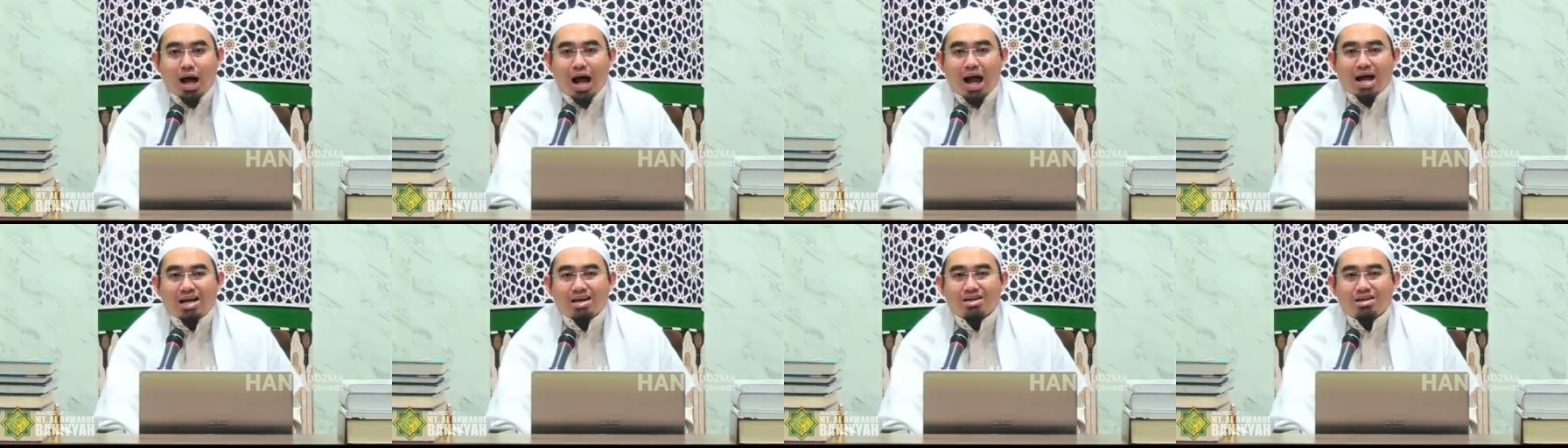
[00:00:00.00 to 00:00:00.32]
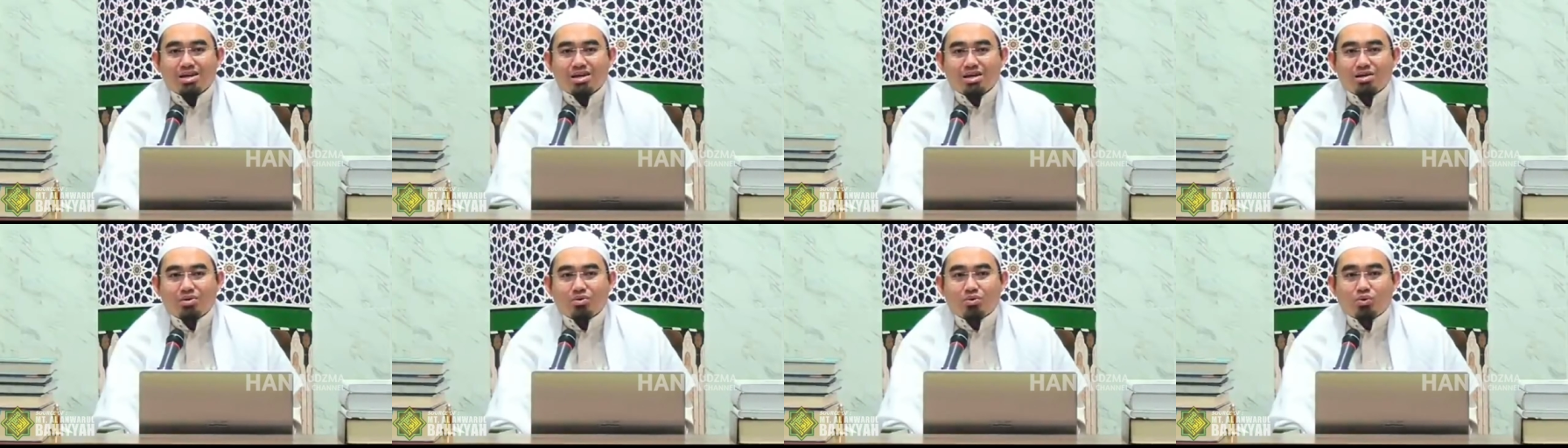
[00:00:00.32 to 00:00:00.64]

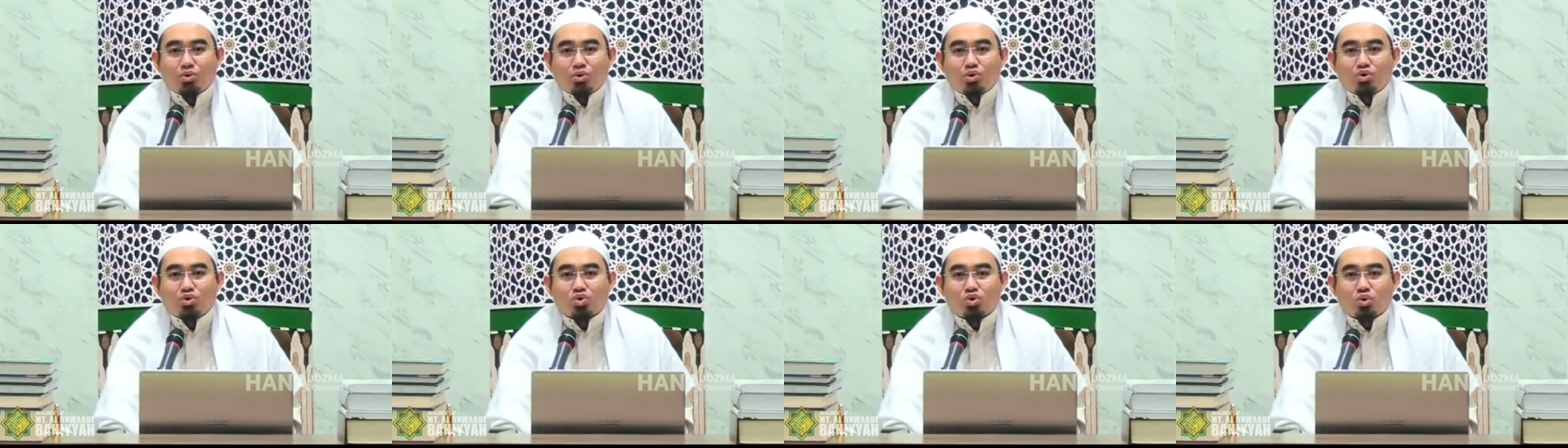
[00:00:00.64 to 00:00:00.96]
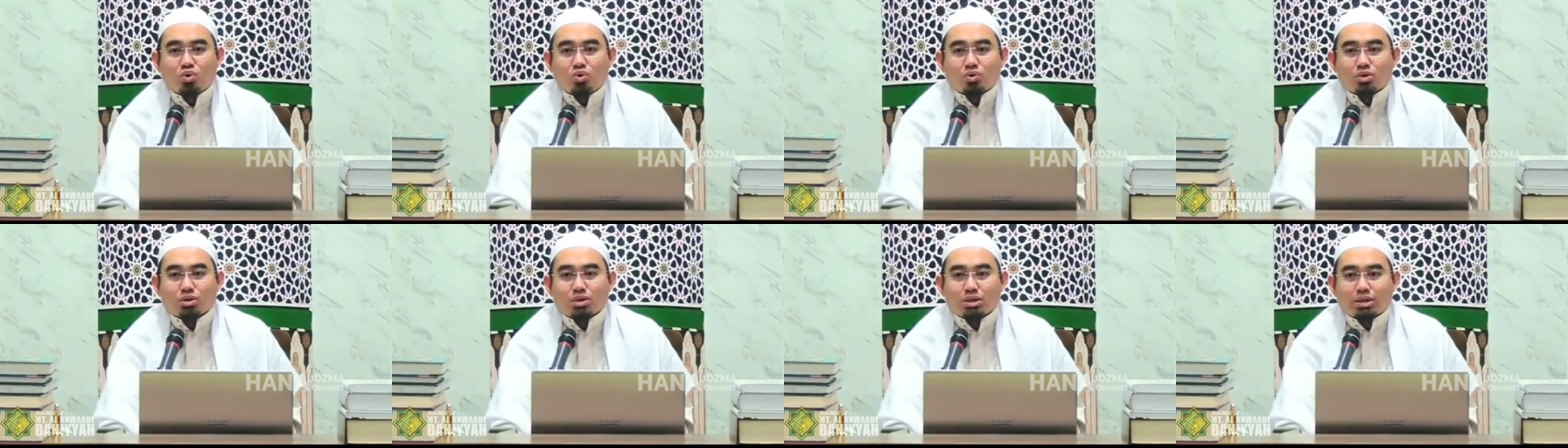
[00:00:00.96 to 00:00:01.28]
hanya
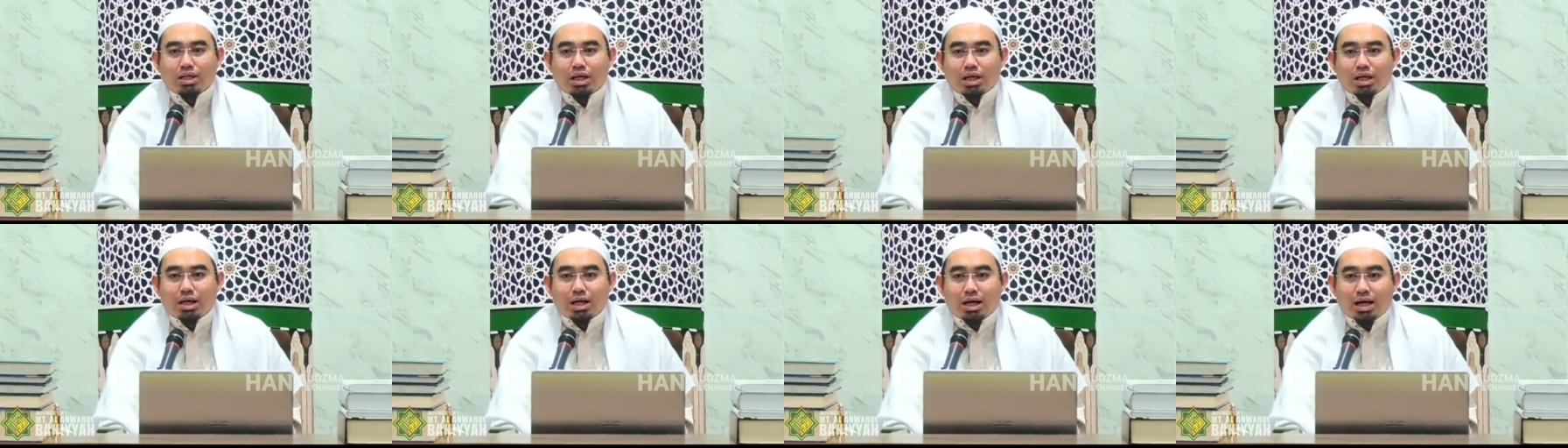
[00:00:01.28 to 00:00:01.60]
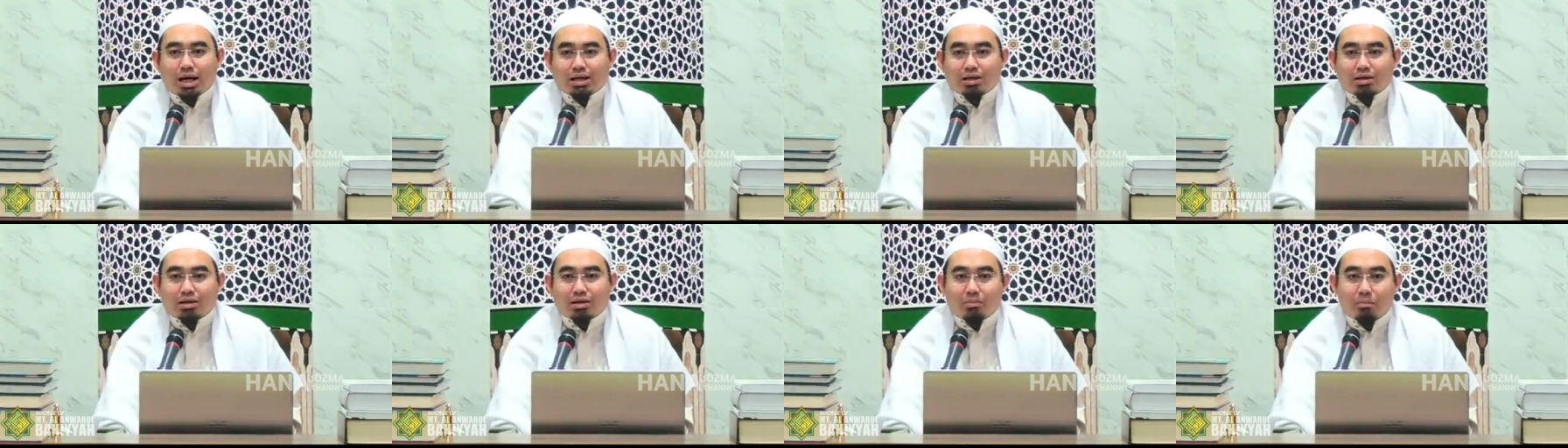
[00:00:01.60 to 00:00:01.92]
untuk
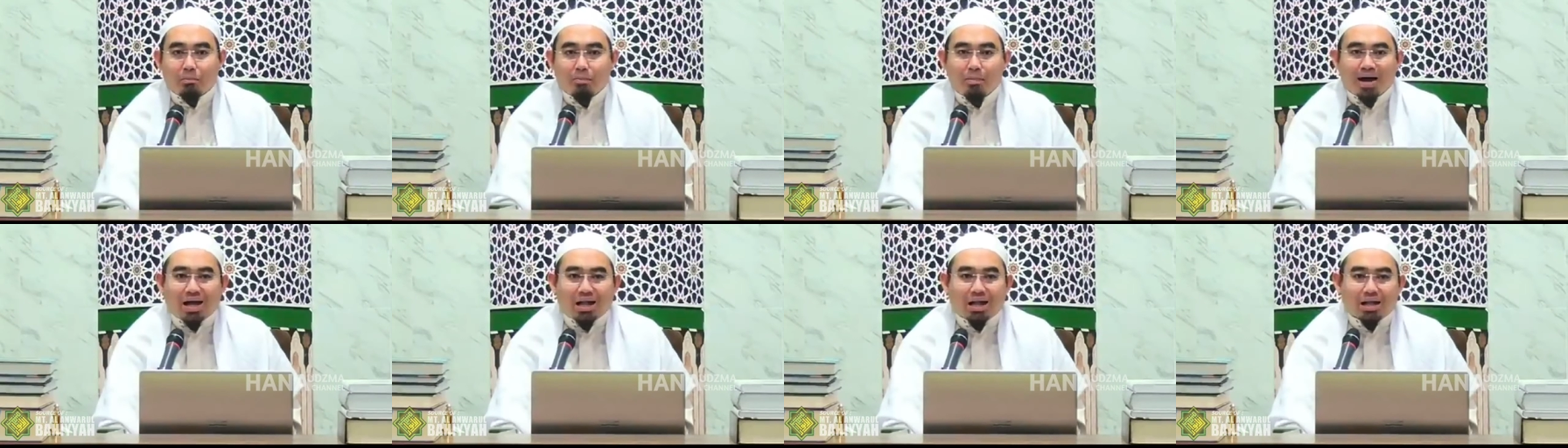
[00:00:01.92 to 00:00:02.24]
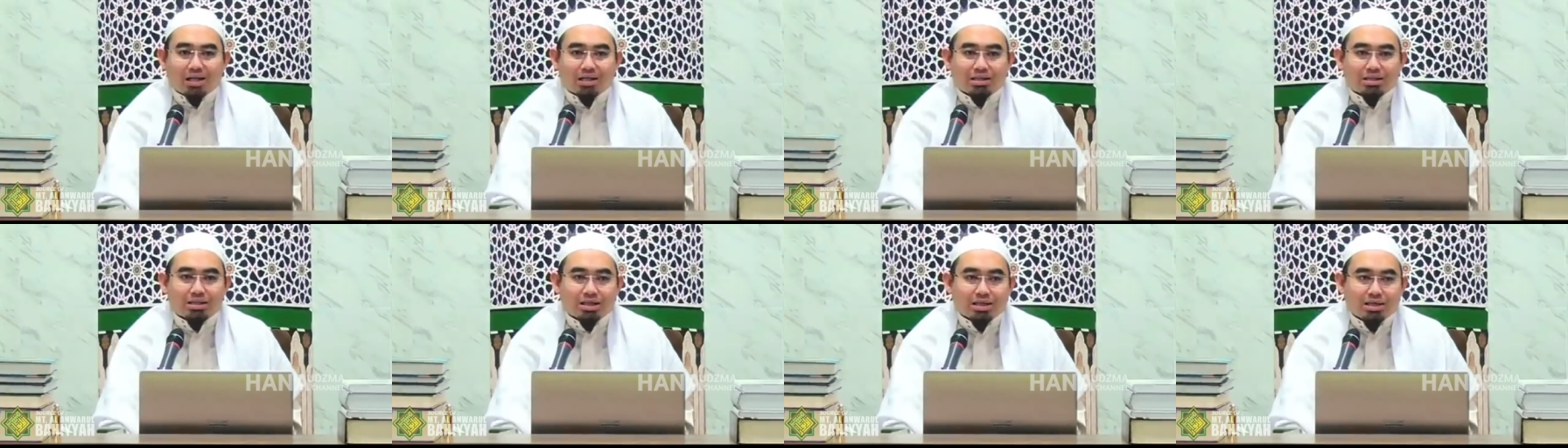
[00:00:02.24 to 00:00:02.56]
zakat
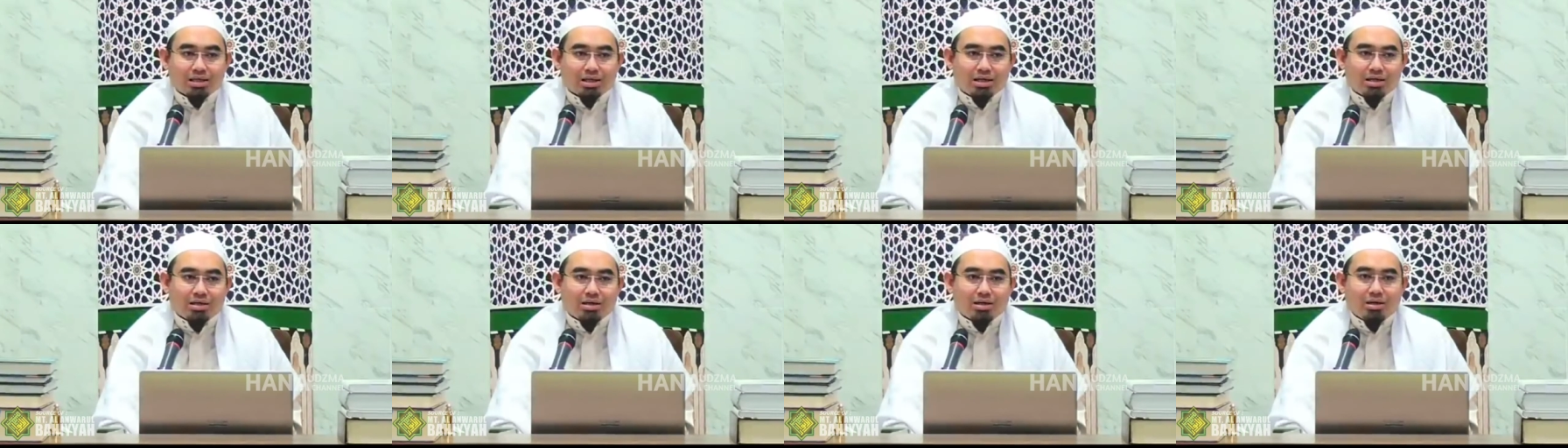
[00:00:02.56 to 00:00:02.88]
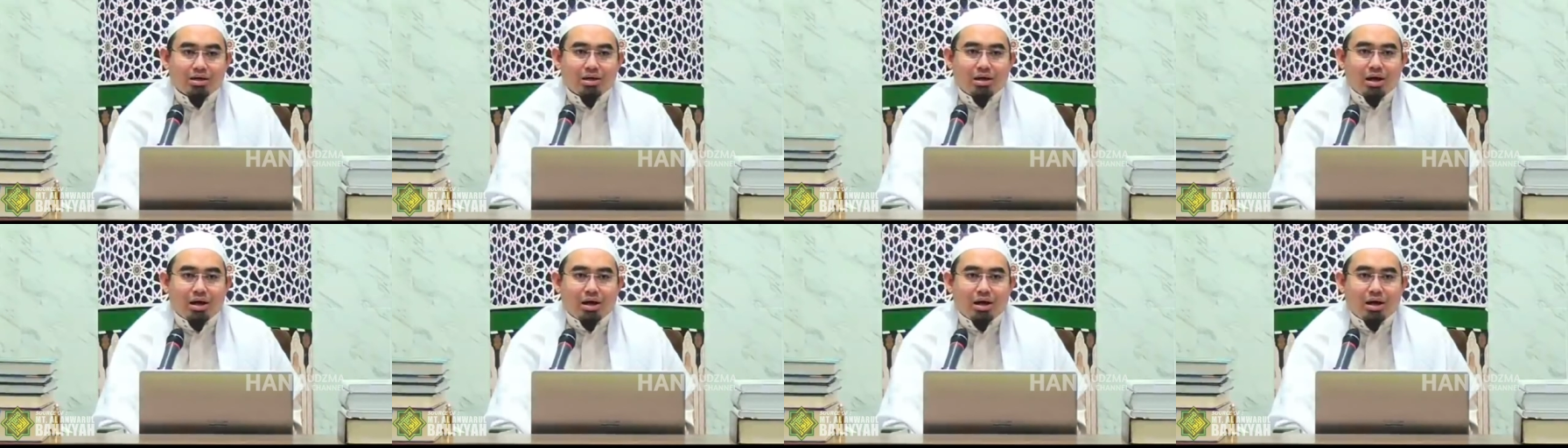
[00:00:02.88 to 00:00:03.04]
mal saja